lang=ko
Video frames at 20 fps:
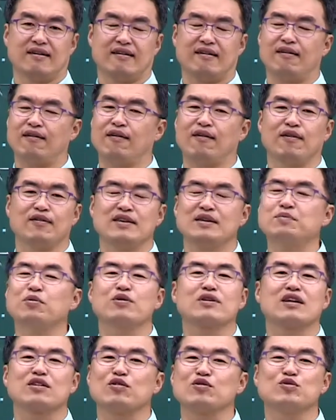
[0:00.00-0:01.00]
어,
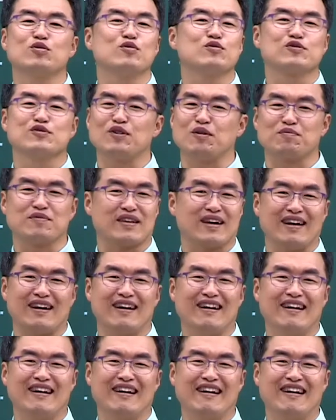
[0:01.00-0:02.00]
이보다 더 좋을 수는 없다.
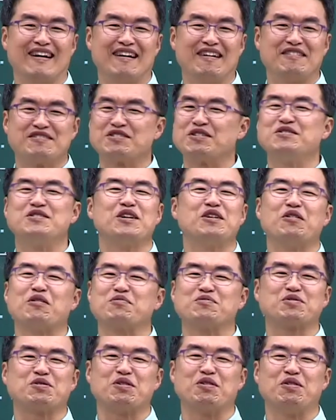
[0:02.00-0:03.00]
전쟁이
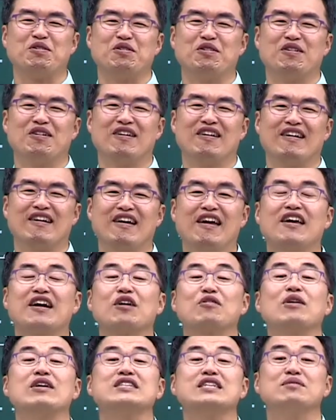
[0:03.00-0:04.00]
없어.
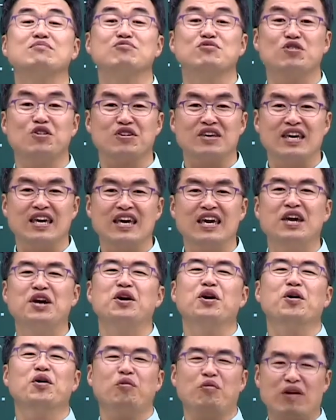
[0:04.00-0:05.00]
그러니까 굉장히 무역이
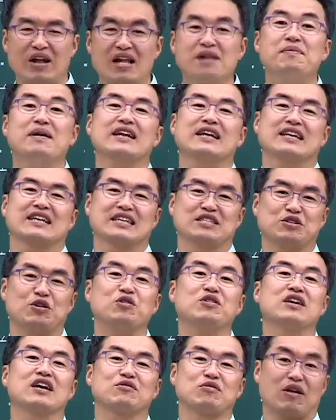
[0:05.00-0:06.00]
활발하게
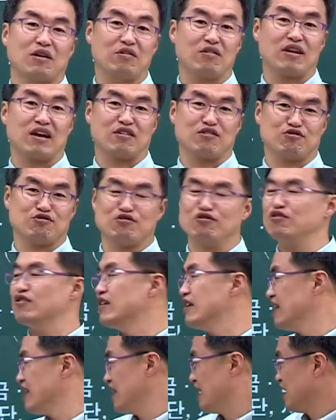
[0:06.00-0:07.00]
전개된 거라고.
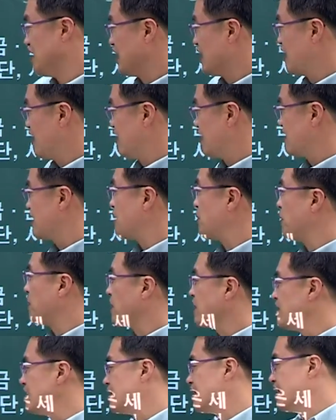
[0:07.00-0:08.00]
그때
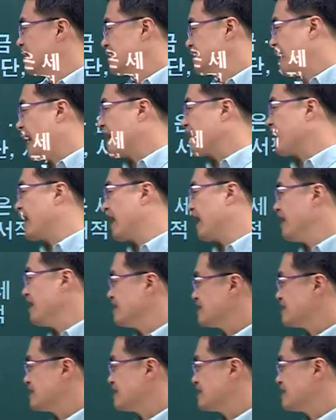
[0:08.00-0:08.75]
보면은 당에